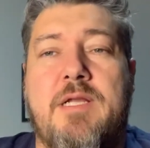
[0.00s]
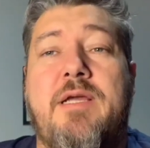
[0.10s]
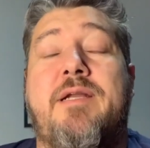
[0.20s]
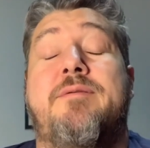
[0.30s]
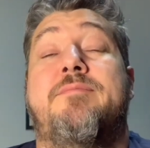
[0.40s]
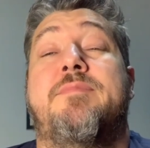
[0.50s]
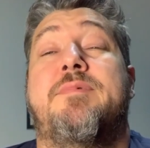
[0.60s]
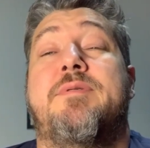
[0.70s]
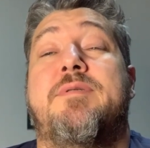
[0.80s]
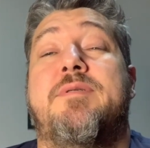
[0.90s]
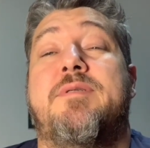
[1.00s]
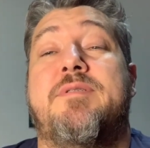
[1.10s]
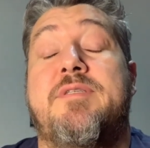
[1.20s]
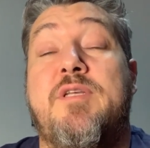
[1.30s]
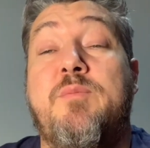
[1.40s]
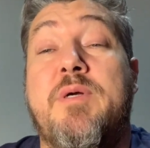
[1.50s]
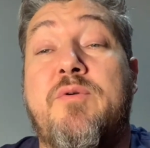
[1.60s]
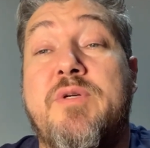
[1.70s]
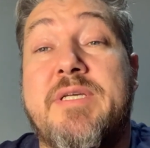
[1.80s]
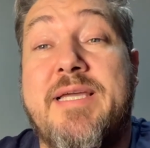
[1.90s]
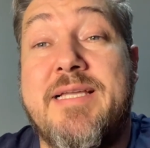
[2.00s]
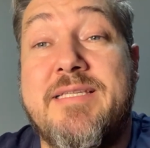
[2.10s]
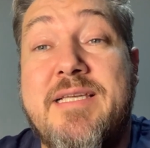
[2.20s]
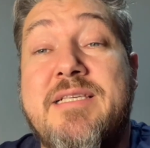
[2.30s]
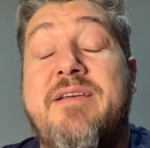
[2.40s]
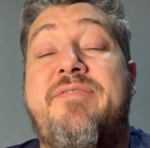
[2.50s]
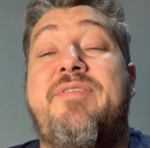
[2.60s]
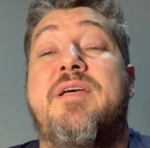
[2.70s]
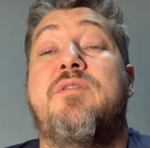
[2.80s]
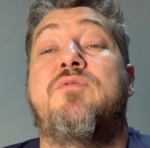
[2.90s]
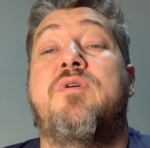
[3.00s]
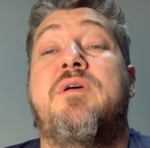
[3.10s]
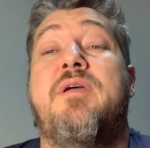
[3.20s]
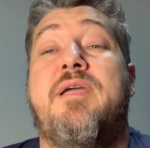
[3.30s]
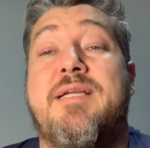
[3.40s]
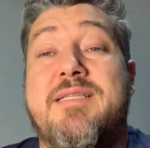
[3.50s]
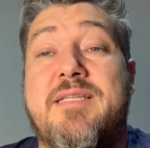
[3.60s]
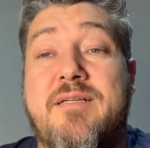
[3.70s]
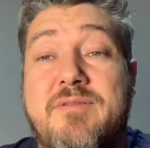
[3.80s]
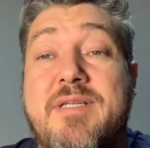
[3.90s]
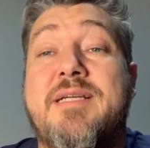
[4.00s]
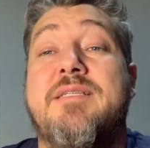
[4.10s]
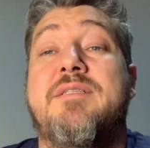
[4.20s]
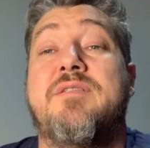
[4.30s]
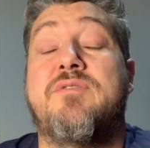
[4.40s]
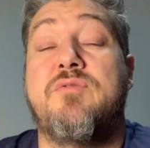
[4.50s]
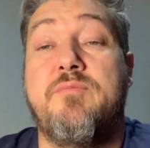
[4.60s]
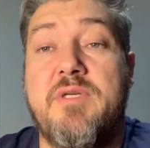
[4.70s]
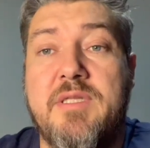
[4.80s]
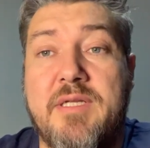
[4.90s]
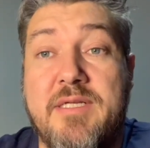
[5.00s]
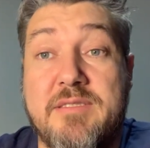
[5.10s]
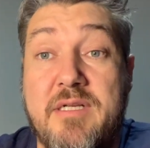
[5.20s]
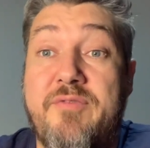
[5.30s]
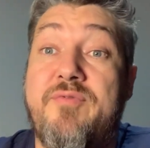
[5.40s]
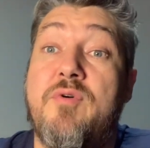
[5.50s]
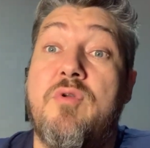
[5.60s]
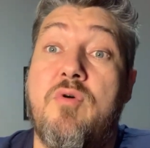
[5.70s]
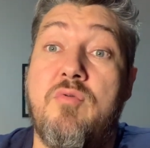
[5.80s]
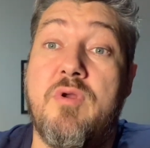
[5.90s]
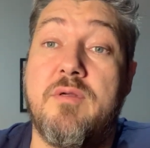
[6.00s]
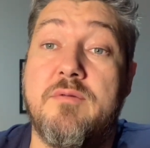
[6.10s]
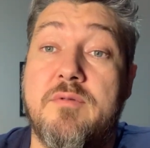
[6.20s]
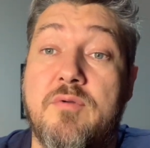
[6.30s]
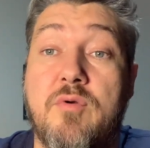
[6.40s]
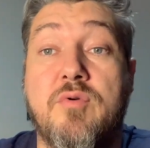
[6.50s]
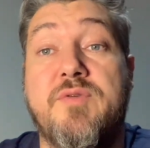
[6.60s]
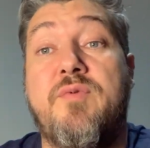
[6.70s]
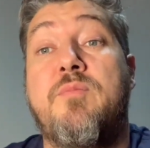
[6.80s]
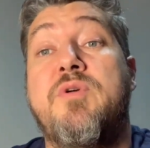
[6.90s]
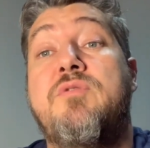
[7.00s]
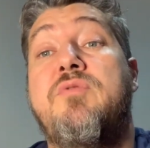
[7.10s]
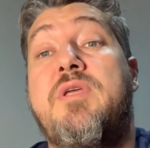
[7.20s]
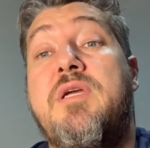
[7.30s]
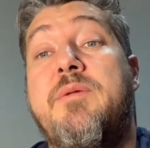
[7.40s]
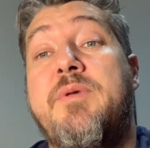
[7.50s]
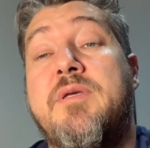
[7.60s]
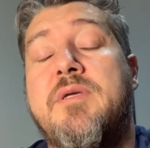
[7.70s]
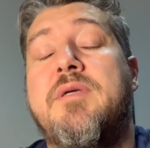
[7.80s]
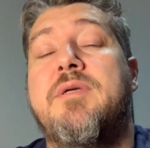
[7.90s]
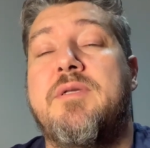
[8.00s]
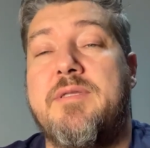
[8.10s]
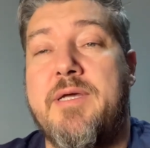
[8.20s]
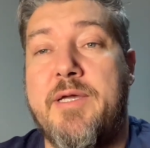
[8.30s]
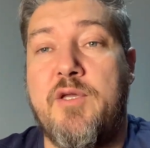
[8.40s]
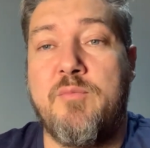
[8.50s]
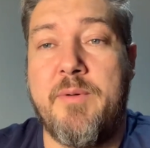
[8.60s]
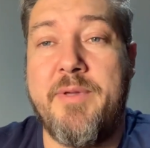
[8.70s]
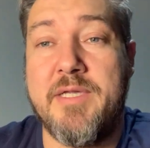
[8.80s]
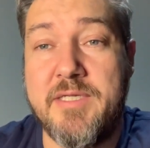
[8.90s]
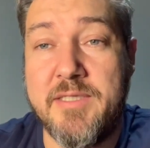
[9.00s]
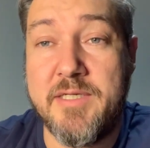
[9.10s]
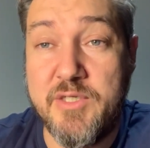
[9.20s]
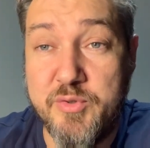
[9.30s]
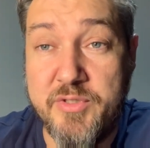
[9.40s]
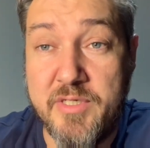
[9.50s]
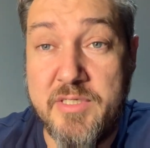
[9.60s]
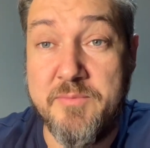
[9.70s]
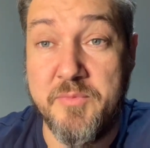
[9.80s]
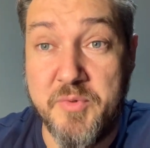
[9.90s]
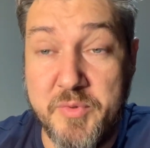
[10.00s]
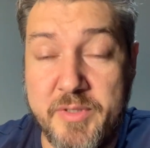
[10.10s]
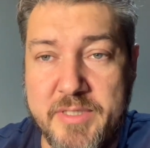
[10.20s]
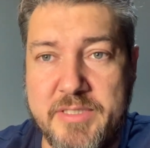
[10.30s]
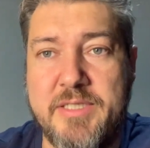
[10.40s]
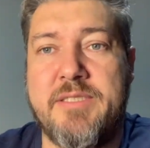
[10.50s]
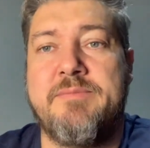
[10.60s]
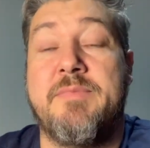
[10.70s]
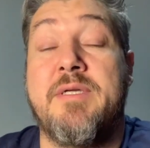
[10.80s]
Galera, se tem uma coisa que é desafiadora é a tal da subida, né? Se ela for longa ou se for muito íngreme, aí tá? é uma bendita que judia de muita gente.